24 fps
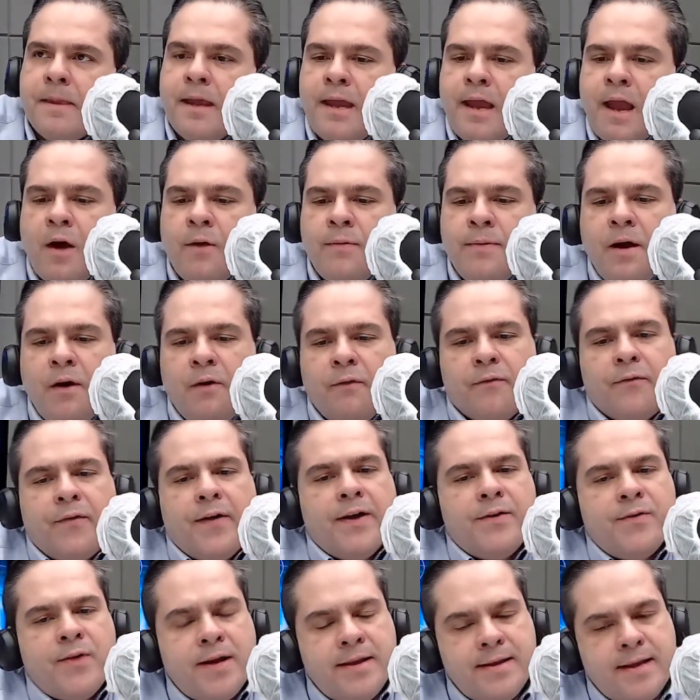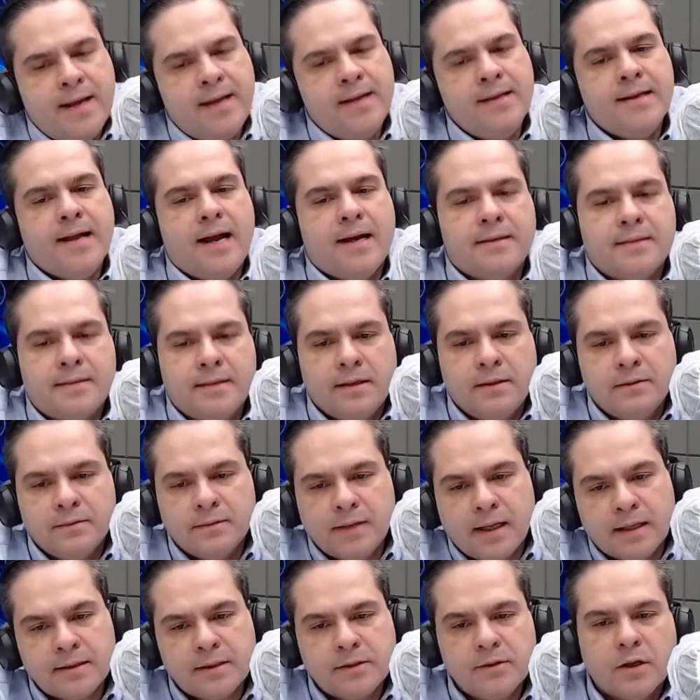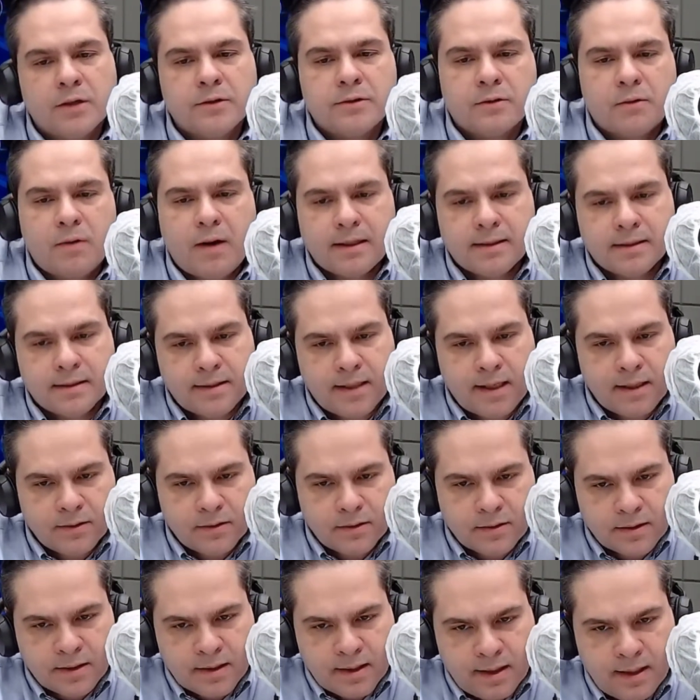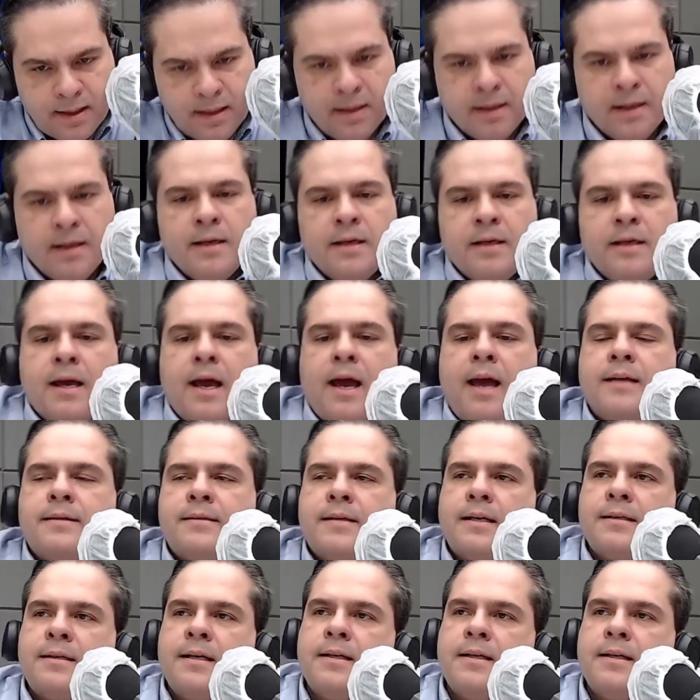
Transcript: E eu não vejo a indignação desses nossos 465 é,